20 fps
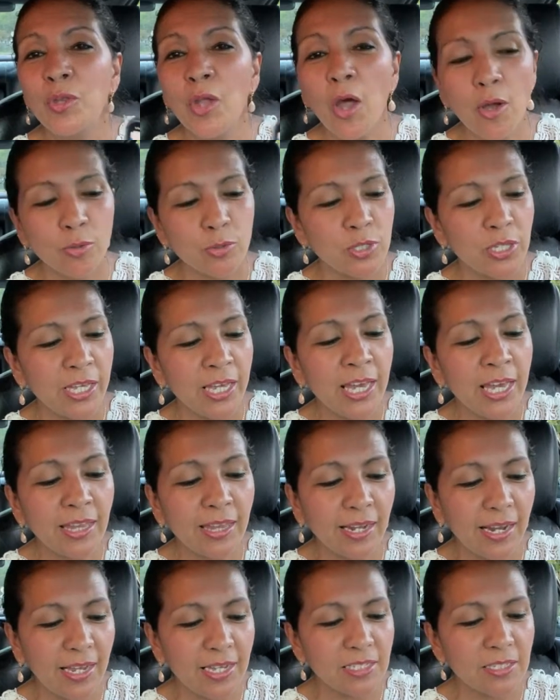dos y
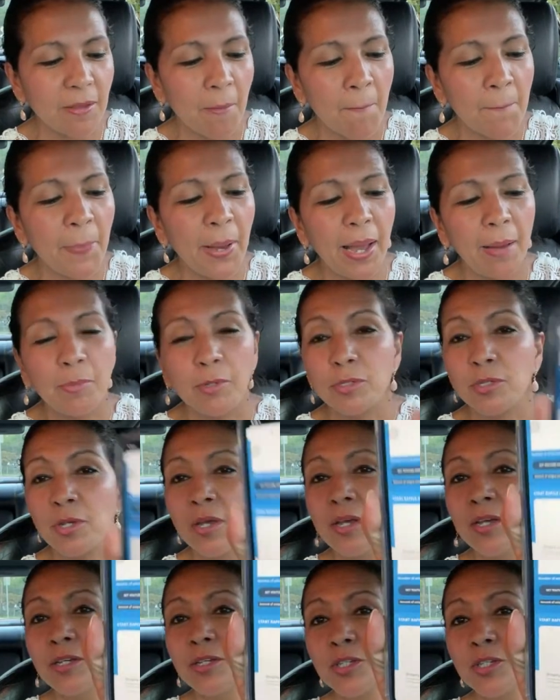tres. Vamos.
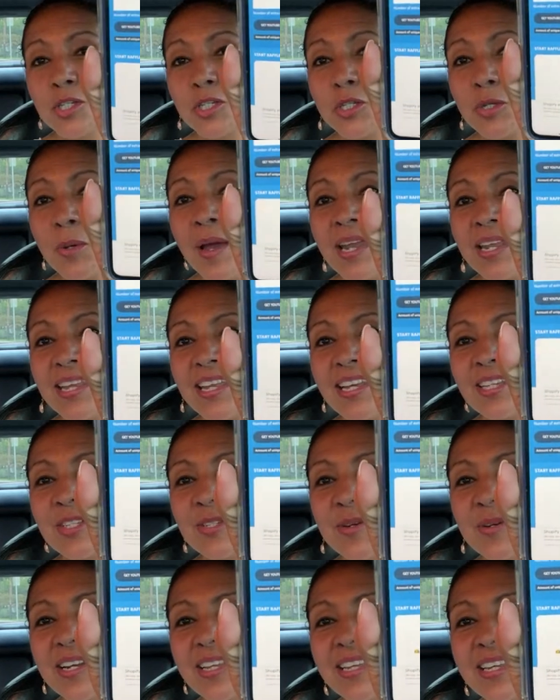Suerte,
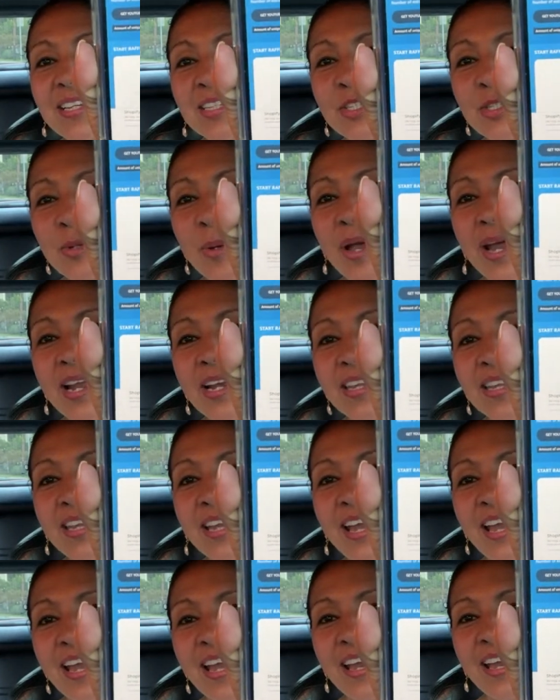suerte,
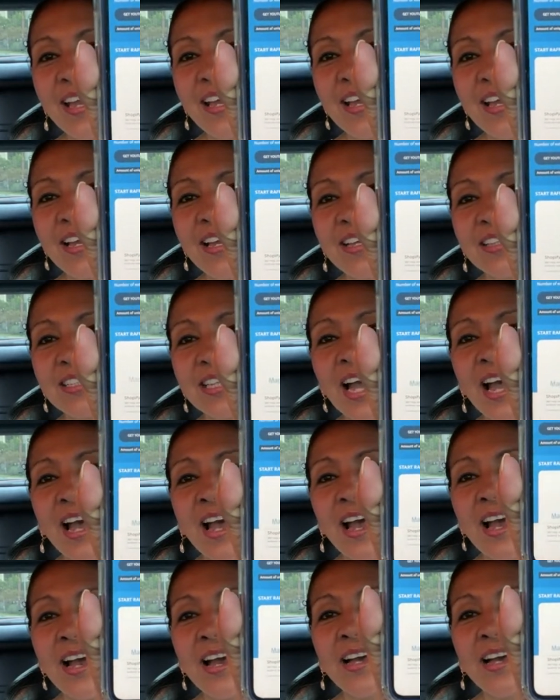suerte.
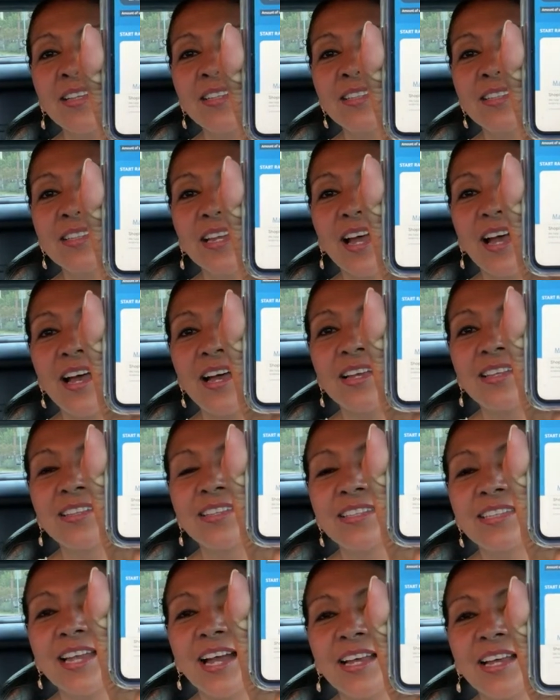Tan,
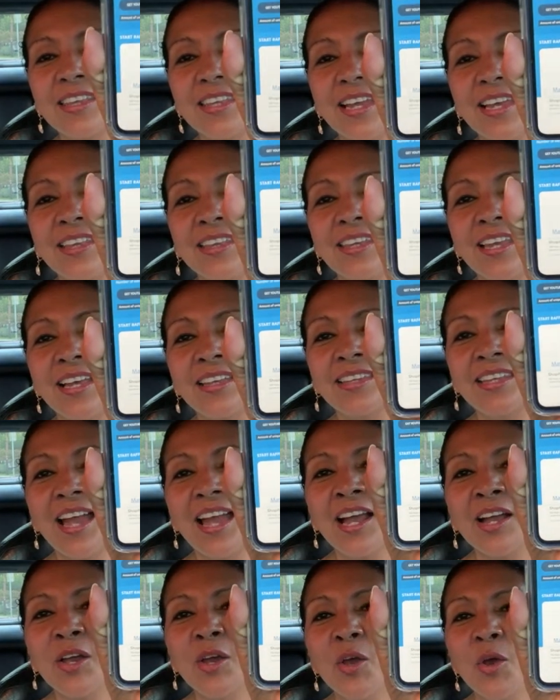tan, tan, tan, tan,
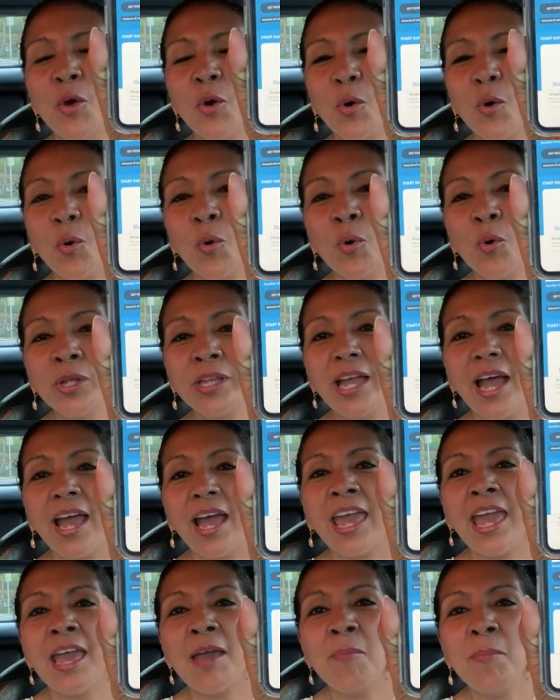tan. Una
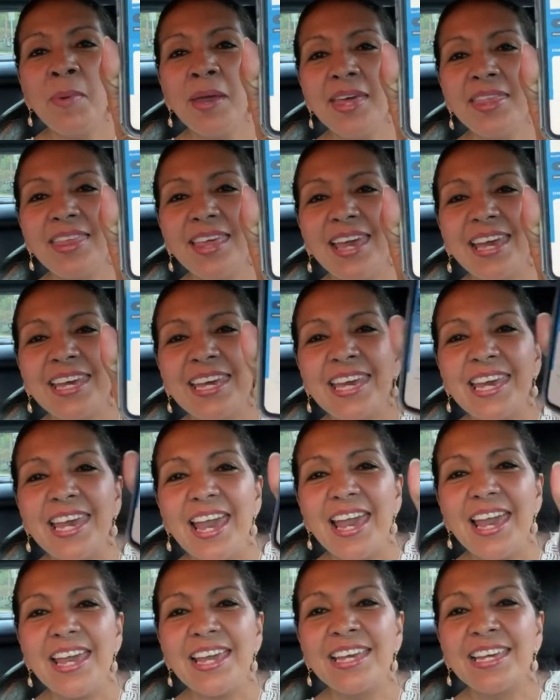M de
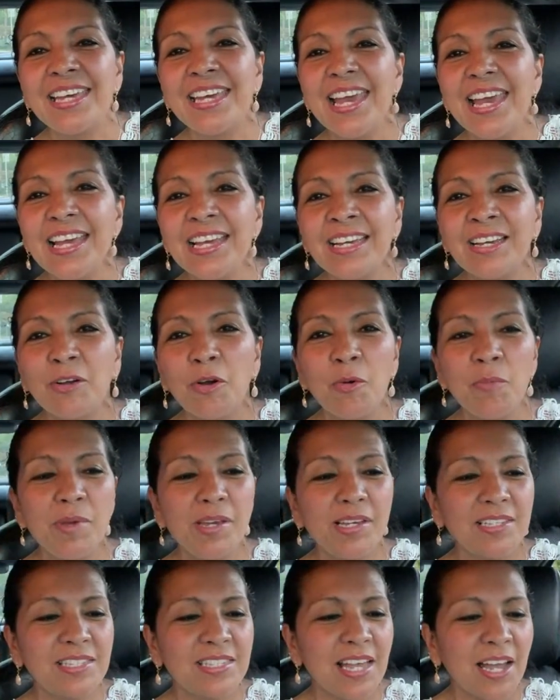quién. ¿Quién
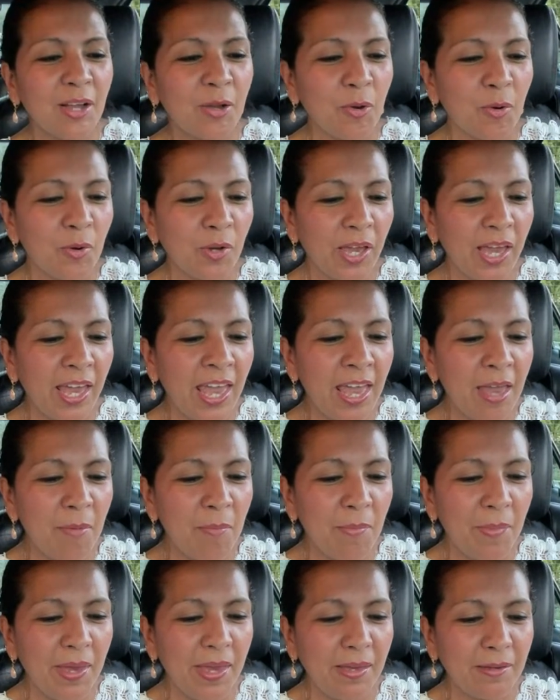comienza con
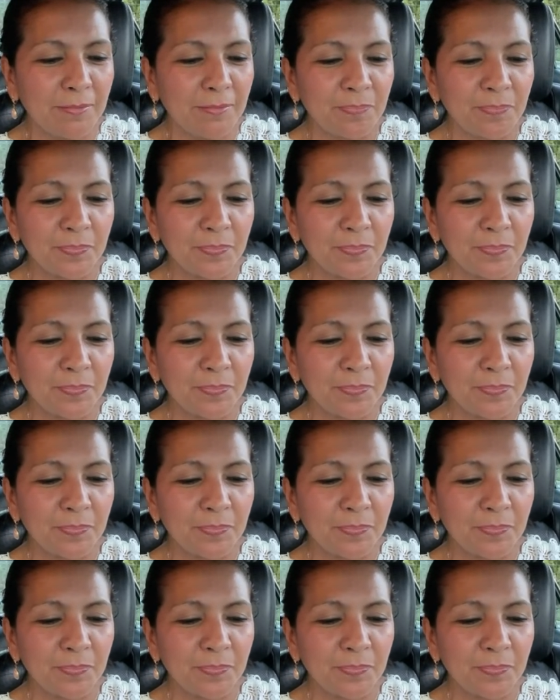M?